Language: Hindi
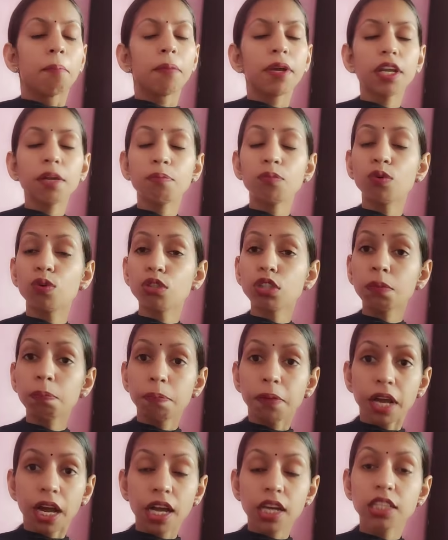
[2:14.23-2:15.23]
मैंने बहुत
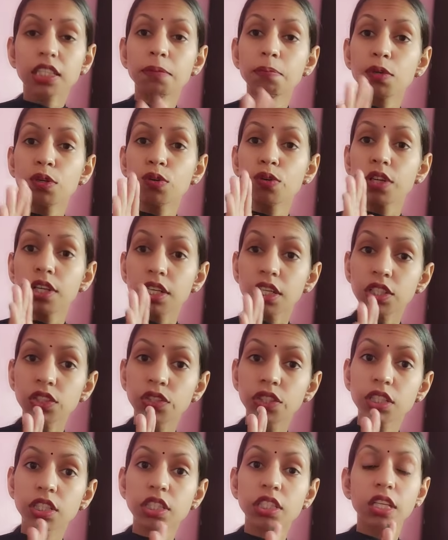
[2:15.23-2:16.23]
प्यार से बिल्कुल
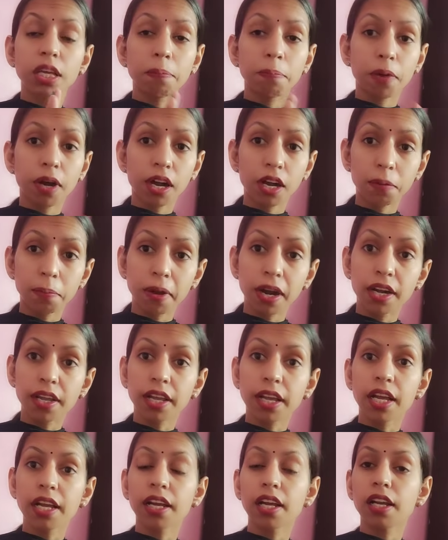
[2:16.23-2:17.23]
इज्जत से बाण बाण
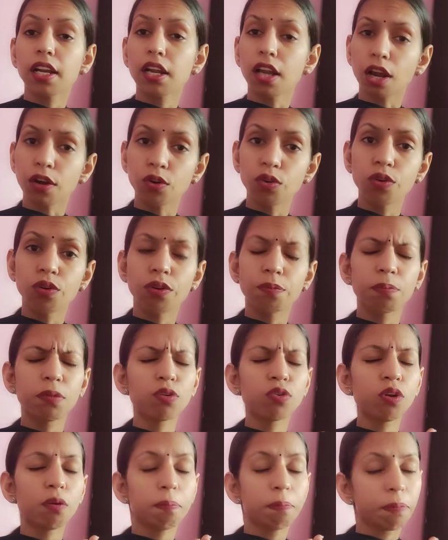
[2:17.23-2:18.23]
का कहना लाडो और
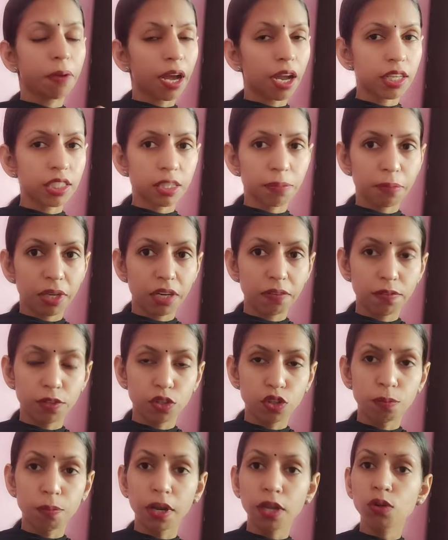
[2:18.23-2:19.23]
बिल्कुल प्यार से मैंने
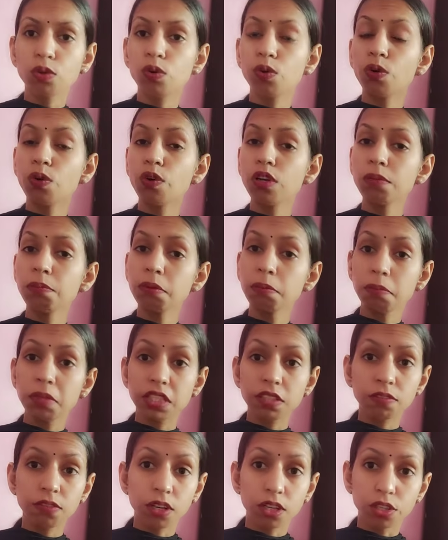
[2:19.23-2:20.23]
वीडियो बनाई कोई भी
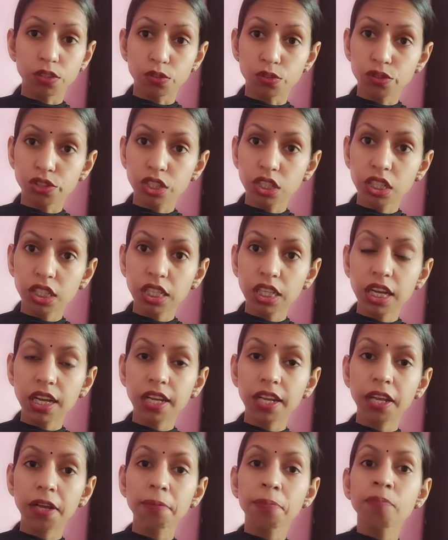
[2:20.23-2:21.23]
मिस वर्ड यूज नहीं किया
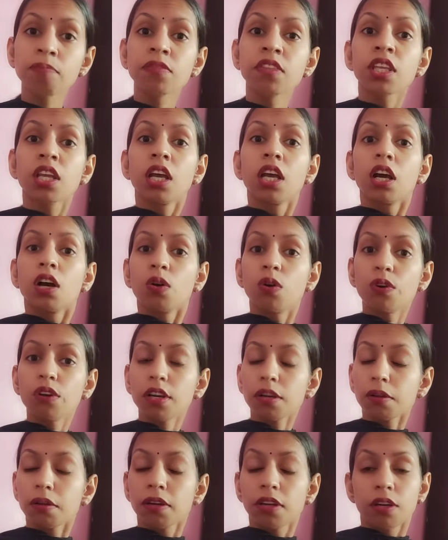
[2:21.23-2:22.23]
गया
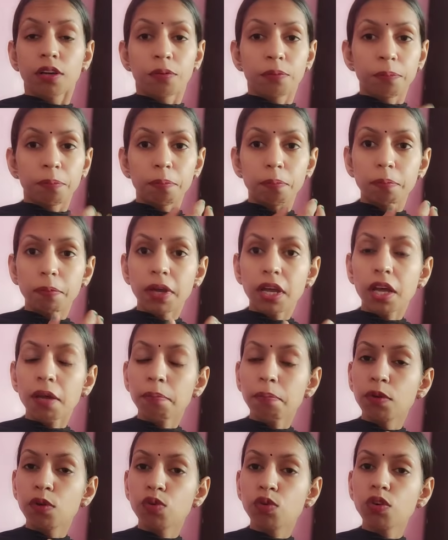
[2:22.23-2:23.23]
और
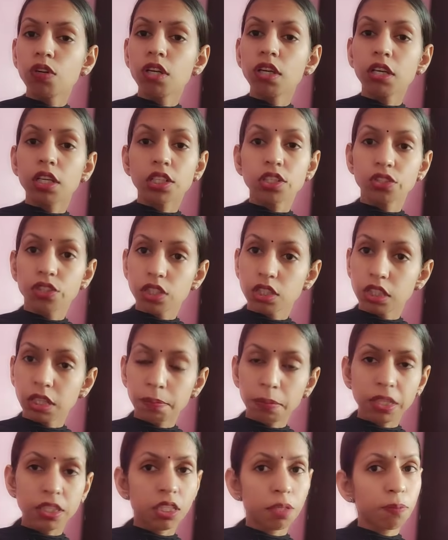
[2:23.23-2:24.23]
मैं बिल्कुल इज्जत से
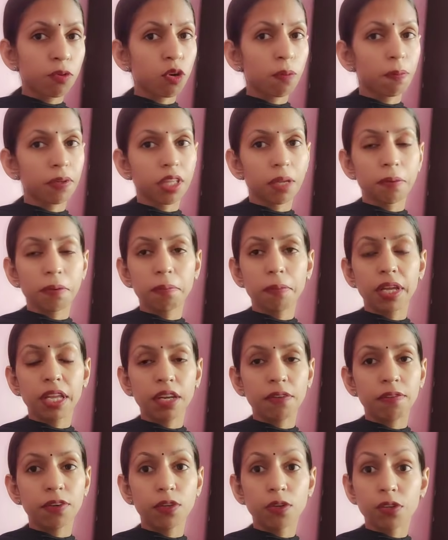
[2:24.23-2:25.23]
मैं सबको पता भाई
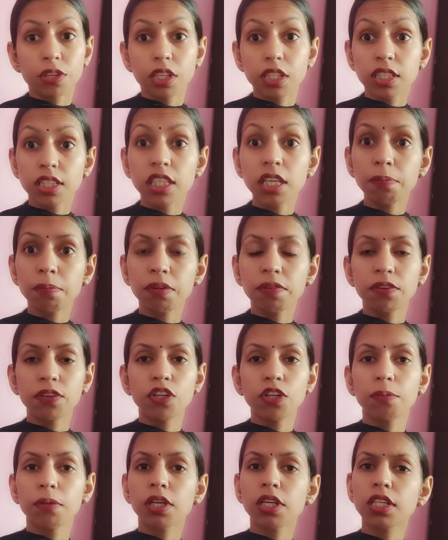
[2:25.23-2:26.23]
मेरी वीडियो किसी भी
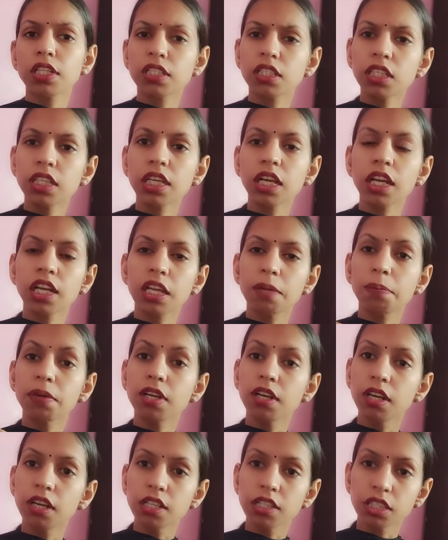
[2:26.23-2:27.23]
वीडियो में किसी के लिए भी
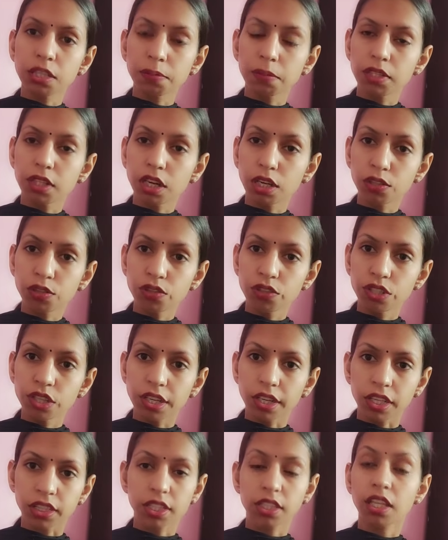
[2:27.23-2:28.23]
गलत शब्द का यूज
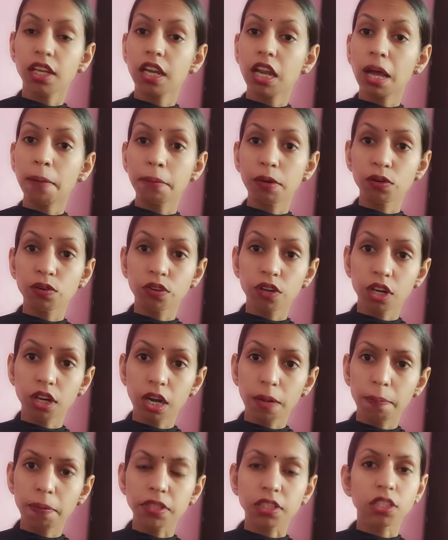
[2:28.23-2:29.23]
नहीं किया जाता ना मेरे को
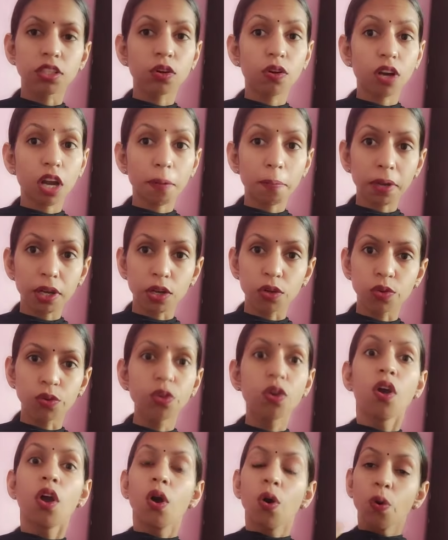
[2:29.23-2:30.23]
करना पसंद और ना मैं
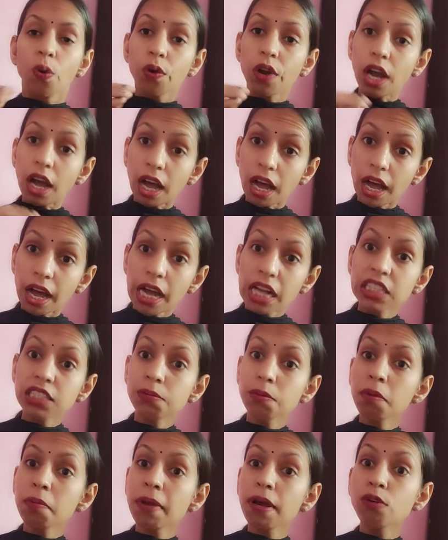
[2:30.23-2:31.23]
करूंगी और आज
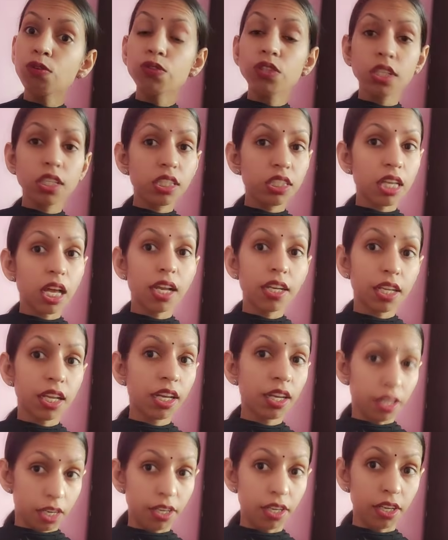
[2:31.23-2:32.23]
भी मैं उस इंसान के
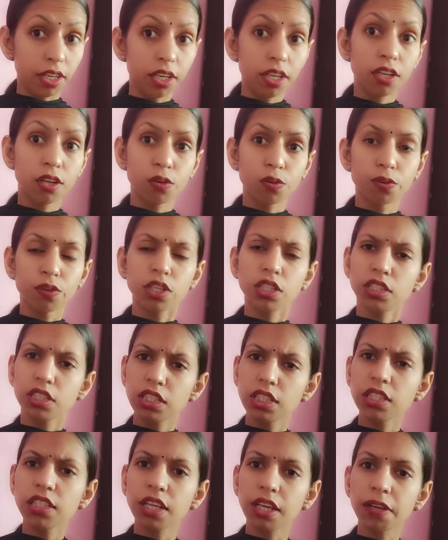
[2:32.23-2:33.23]
लिए नहीं करूंगी
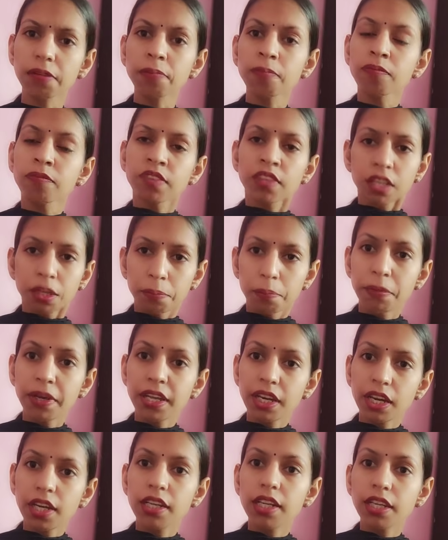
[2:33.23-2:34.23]
जिसने
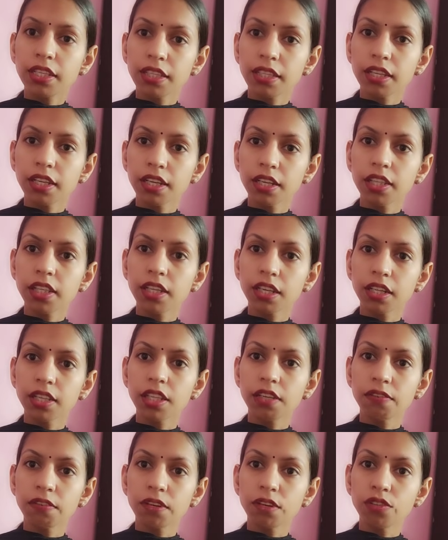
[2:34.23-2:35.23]
मेरे लिए इतने गंदे
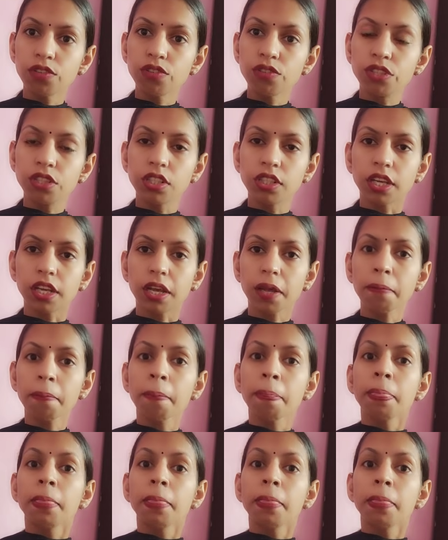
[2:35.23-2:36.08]
गंदे वर्ड यूज किए हैं